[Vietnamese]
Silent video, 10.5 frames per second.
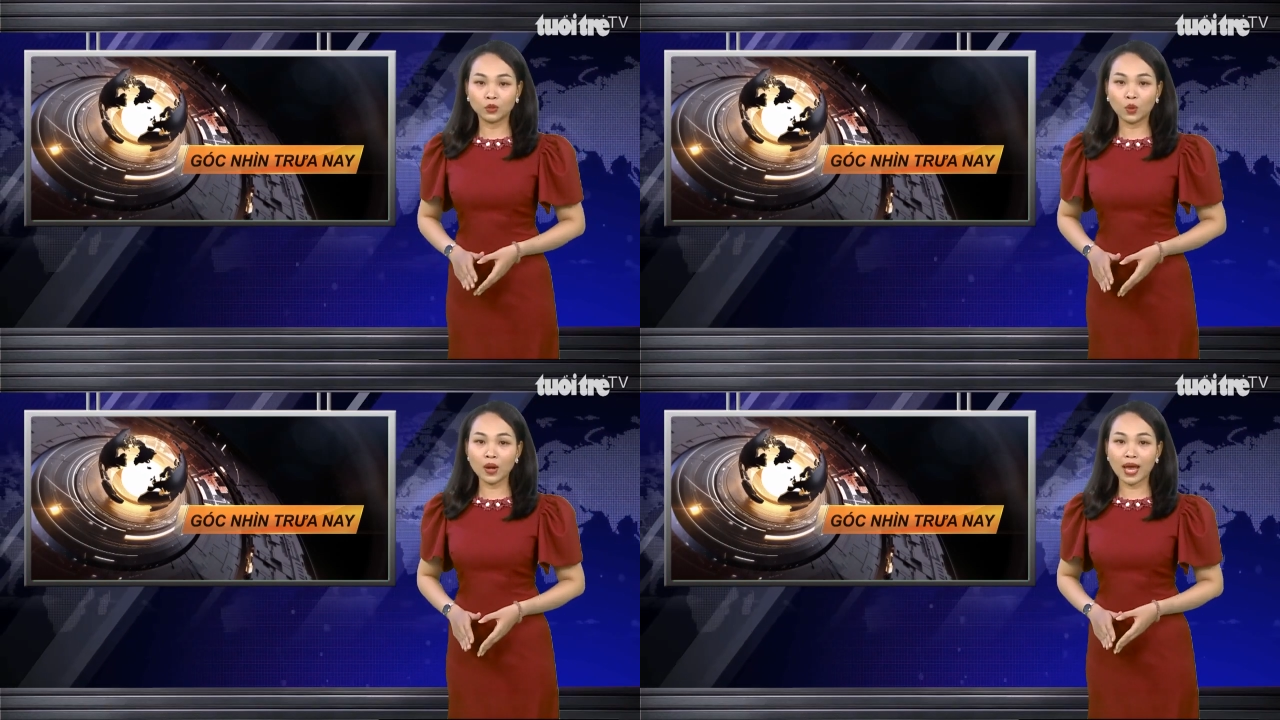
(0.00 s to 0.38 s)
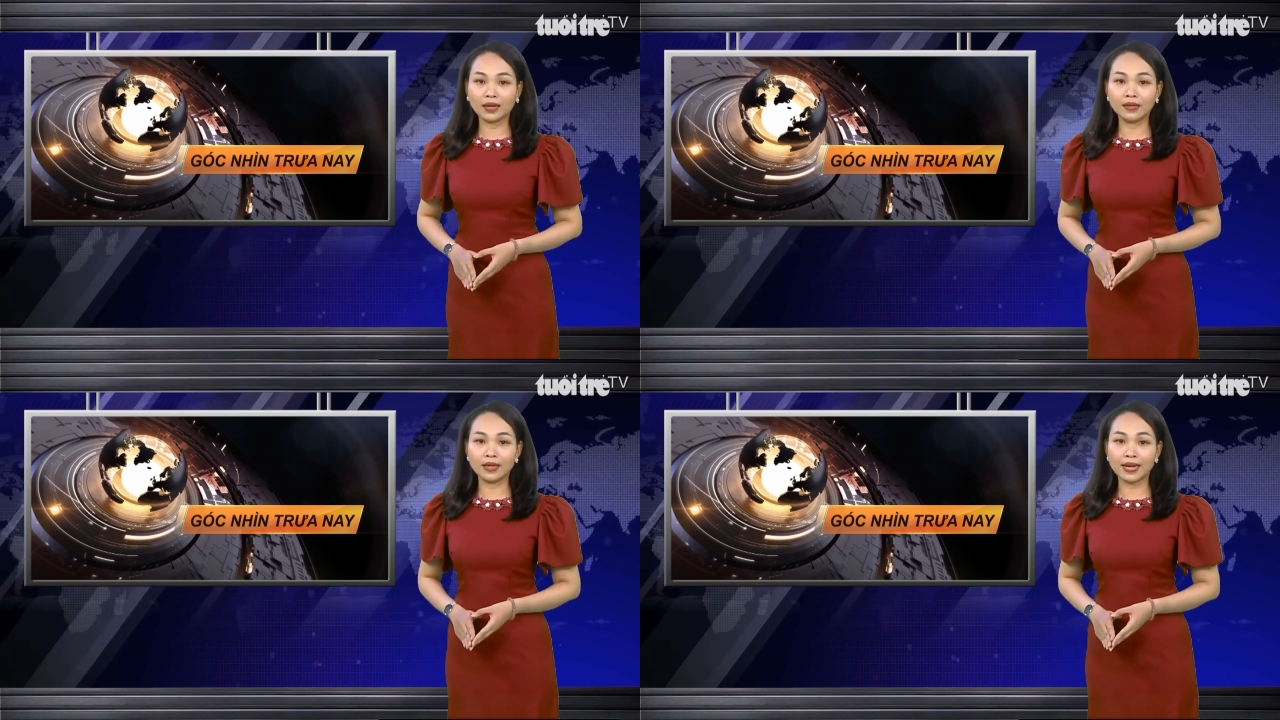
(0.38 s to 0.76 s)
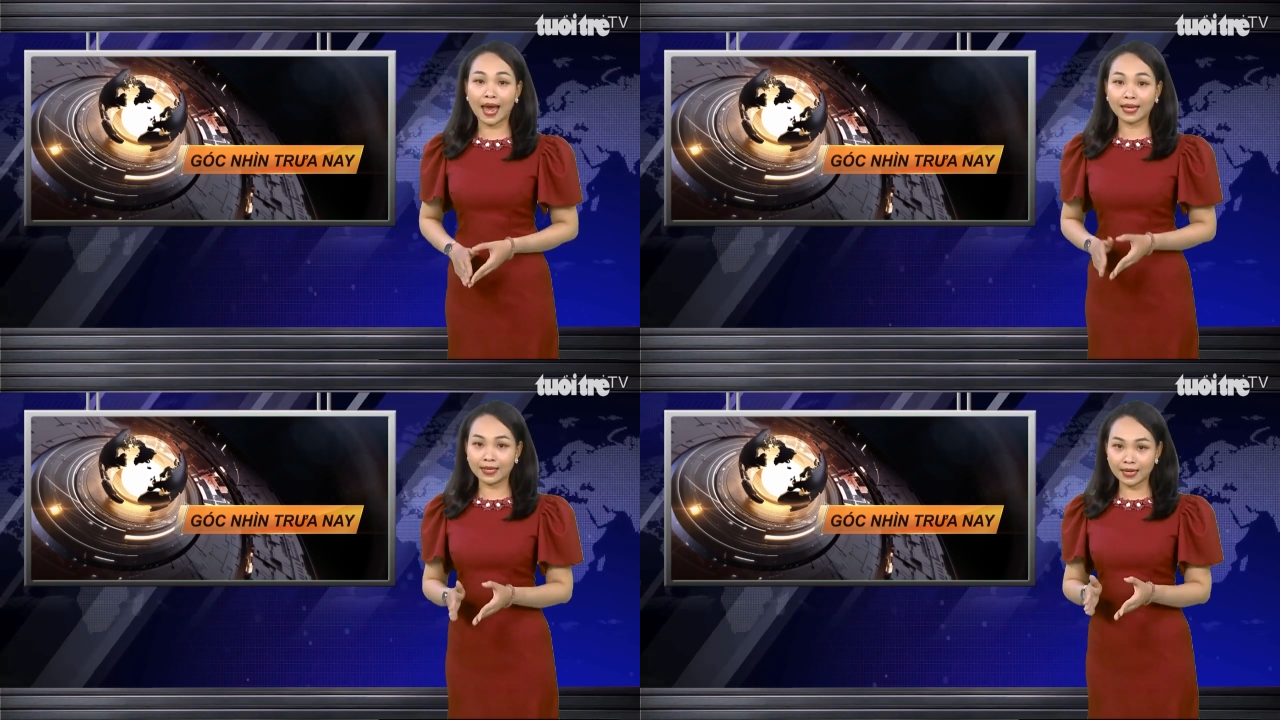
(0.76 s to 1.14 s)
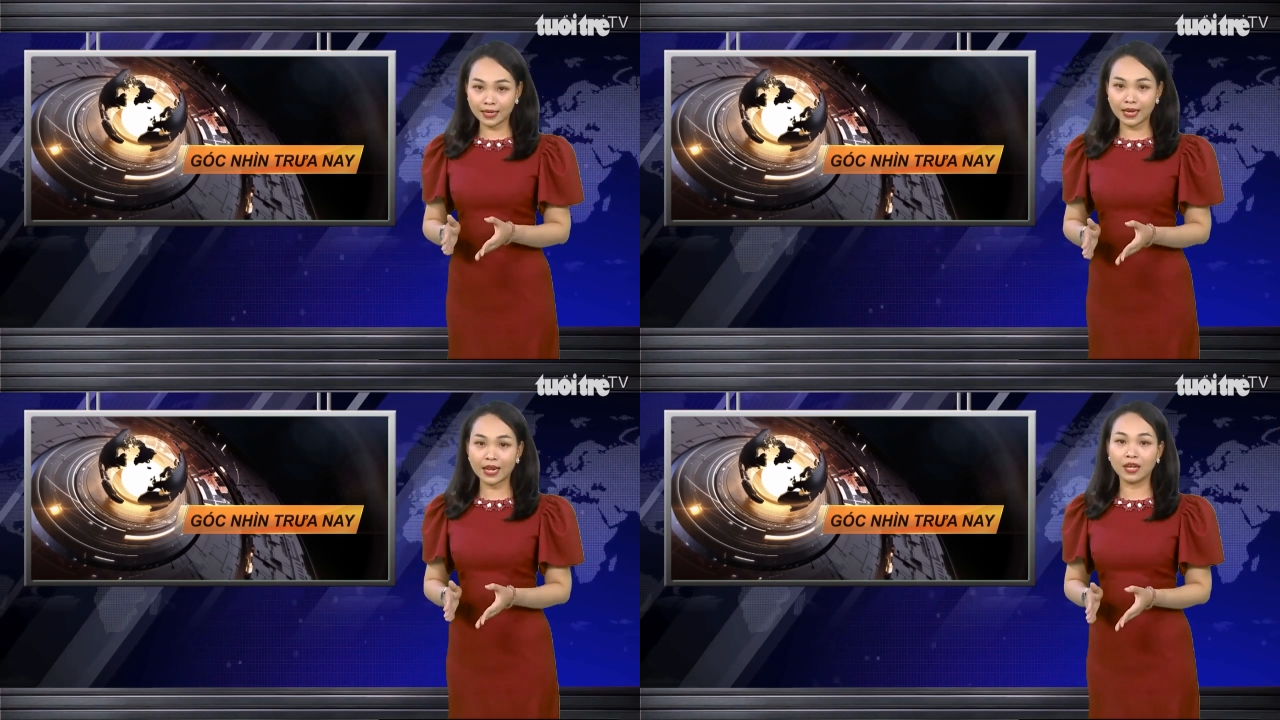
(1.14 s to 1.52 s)
Tú là người đã
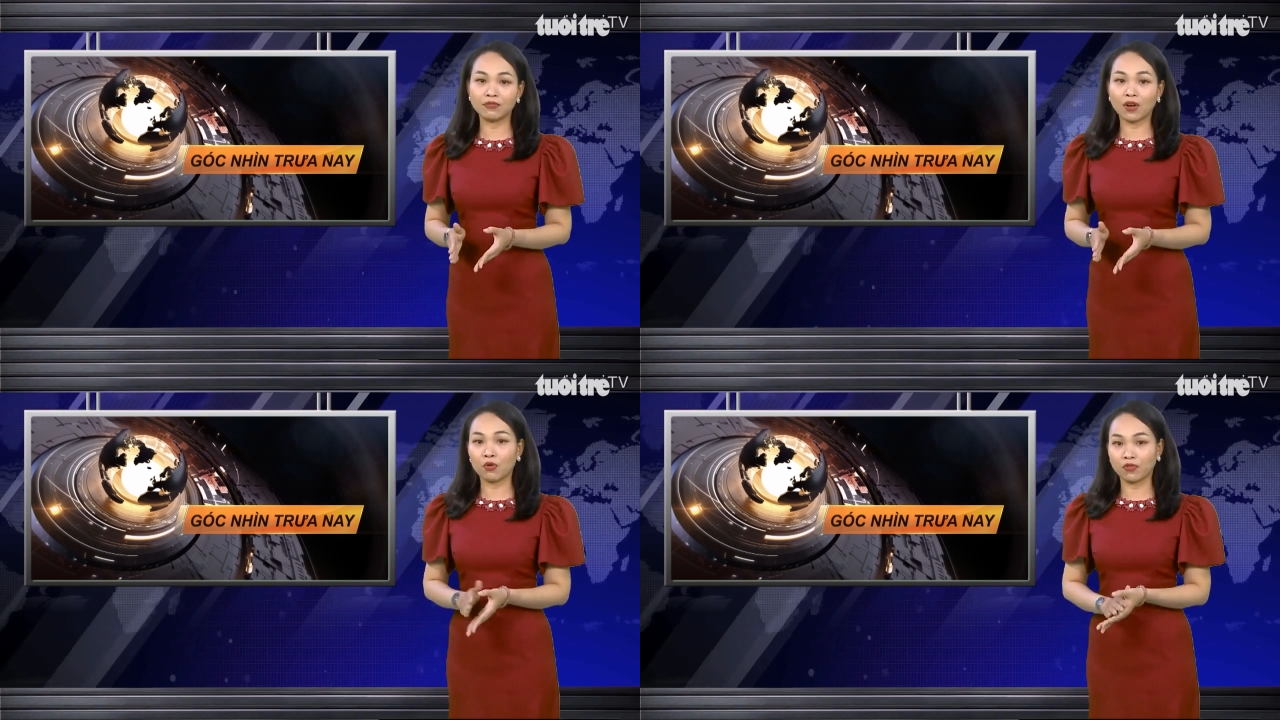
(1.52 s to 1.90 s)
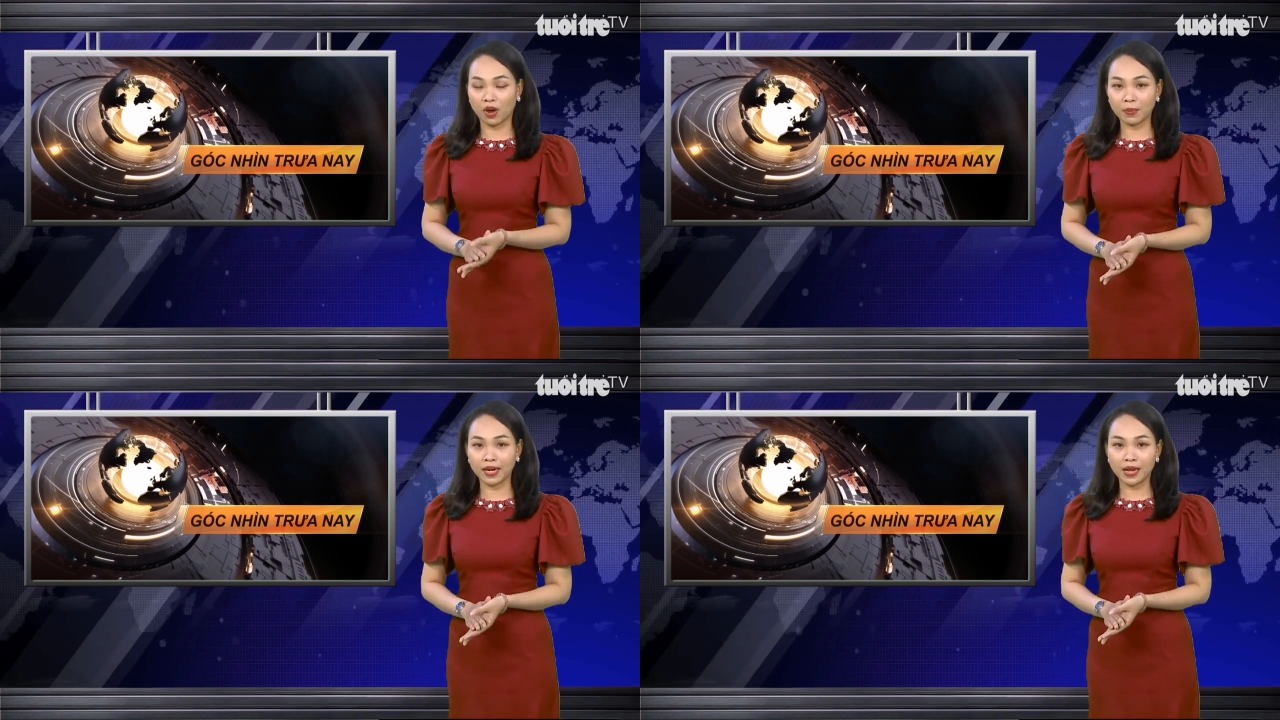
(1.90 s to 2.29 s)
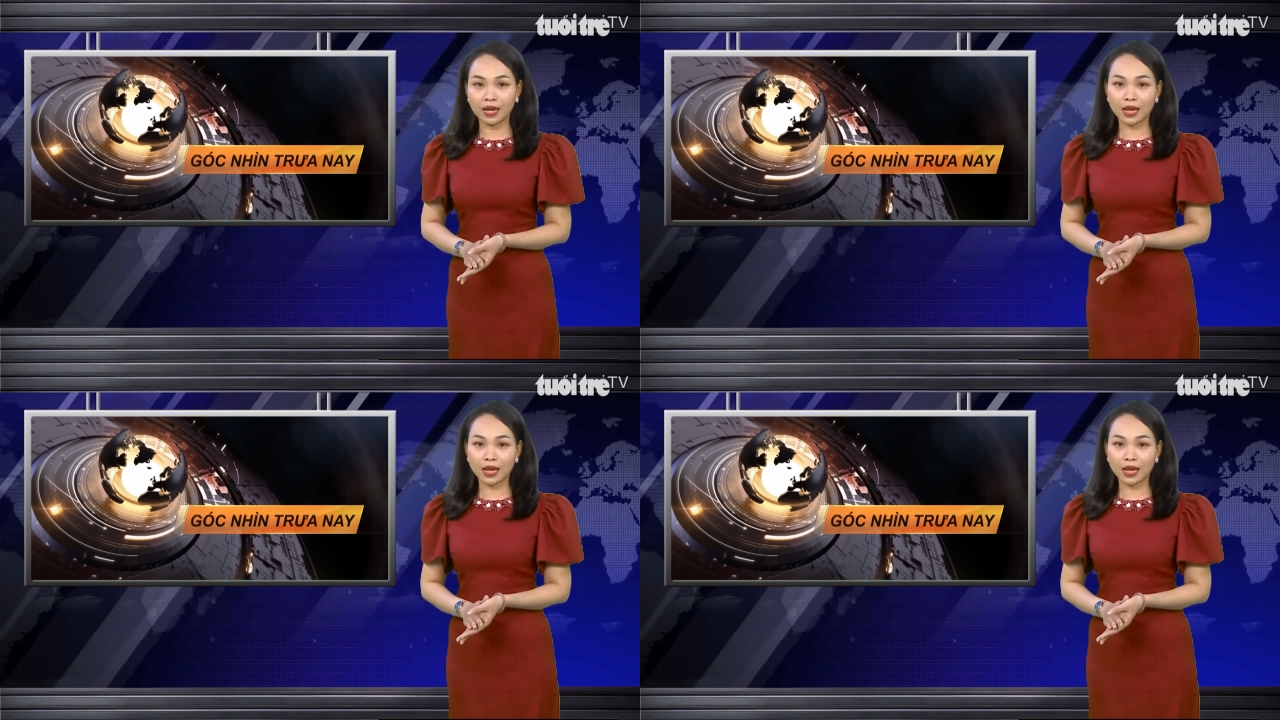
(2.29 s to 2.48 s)
chích điện vào vợ mình